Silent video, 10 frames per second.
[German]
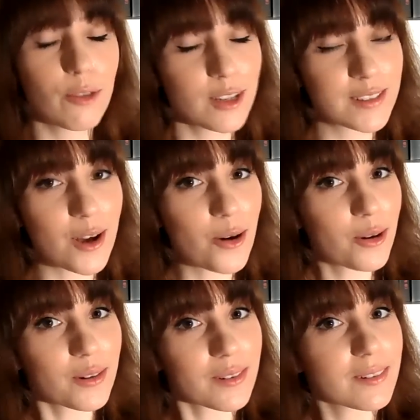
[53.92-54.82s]
obwohl es
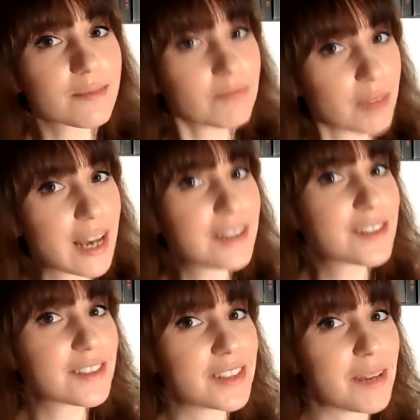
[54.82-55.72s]
auch
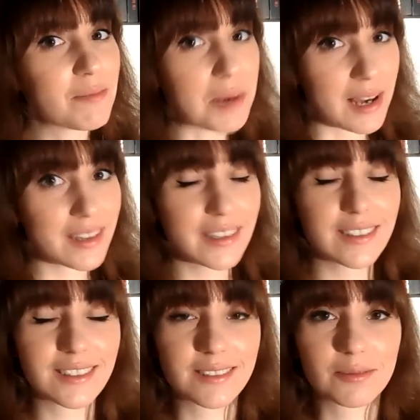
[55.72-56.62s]
ernste Themen
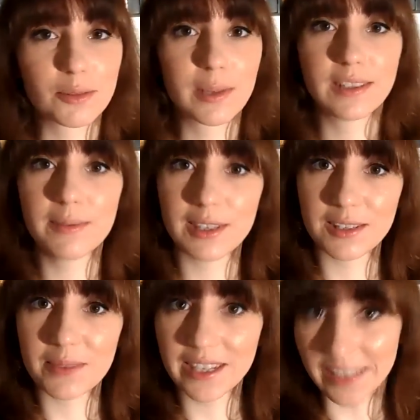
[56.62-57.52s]
behandelt, über die man
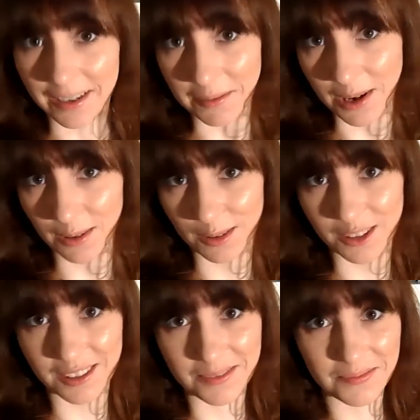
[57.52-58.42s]
sich mal Gedanken machen
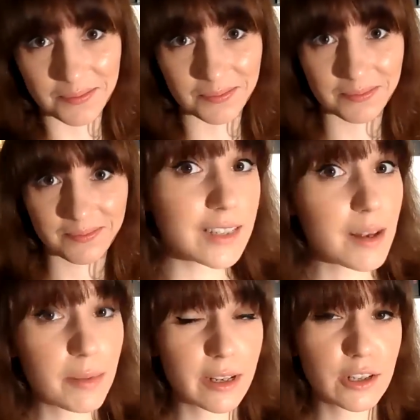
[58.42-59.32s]
sollte.
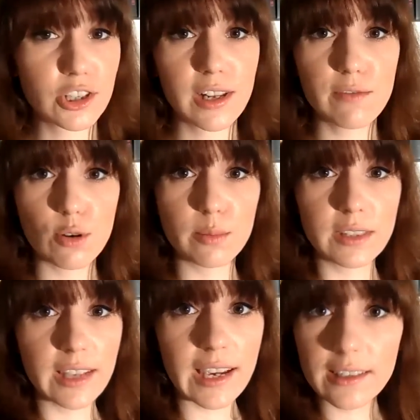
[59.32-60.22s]
Deshalb mal ganz schnell, worum
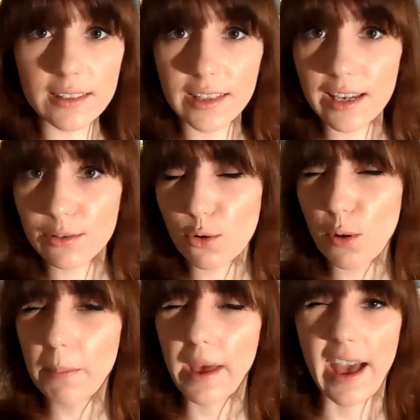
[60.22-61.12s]
es geht. Es geht
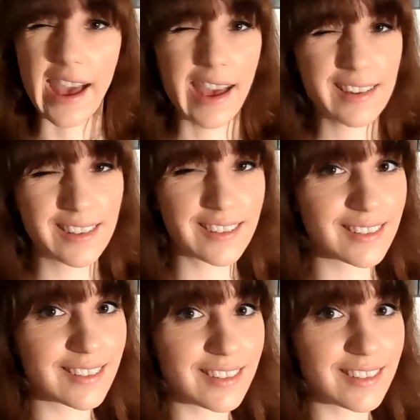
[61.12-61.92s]
um Ed.